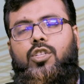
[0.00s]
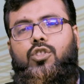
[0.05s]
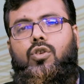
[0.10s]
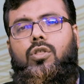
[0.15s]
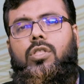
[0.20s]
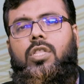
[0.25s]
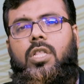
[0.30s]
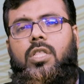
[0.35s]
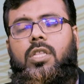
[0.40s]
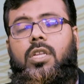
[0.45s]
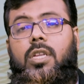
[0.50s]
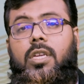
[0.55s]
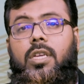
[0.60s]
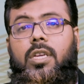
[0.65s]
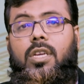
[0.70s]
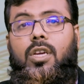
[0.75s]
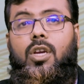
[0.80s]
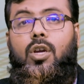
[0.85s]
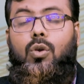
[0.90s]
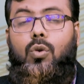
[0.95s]
সন্তানদেরকে
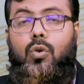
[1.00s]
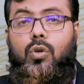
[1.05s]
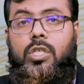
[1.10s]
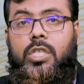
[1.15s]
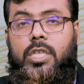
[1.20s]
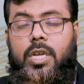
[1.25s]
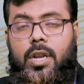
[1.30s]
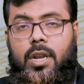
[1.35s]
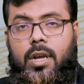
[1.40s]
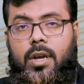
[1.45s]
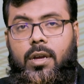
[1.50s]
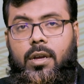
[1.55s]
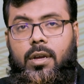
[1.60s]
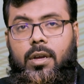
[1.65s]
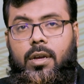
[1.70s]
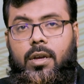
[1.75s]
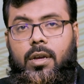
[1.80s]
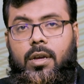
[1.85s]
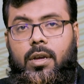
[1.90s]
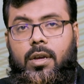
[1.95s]
করছেন না
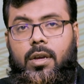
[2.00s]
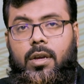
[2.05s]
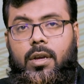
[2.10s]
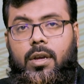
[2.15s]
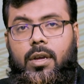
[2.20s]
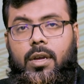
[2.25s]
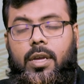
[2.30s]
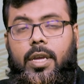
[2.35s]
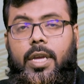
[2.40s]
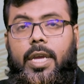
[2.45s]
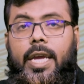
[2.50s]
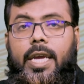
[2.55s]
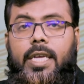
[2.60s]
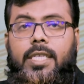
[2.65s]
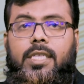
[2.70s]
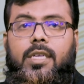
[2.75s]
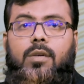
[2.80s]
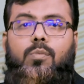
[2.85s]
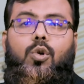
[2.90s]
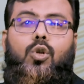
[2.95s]
এই
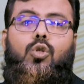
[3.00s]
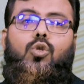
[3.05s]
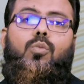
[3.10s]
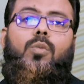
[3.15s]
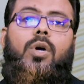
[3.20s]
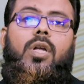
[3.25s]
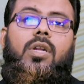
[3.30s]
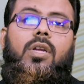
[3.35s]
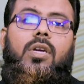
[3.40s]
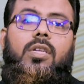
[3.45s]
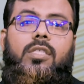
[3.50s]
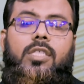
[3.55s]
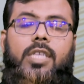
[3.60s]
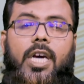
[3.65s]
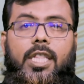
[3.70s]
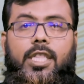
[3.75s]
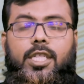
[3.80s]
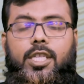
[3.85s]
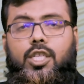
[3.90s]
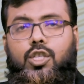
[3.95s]
যে বর্তমান
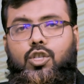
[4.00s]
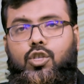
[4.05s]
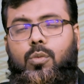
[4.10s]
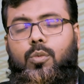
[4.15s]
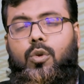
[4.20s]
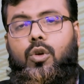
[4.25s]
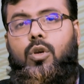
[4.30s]
যান্ত্রিক সময়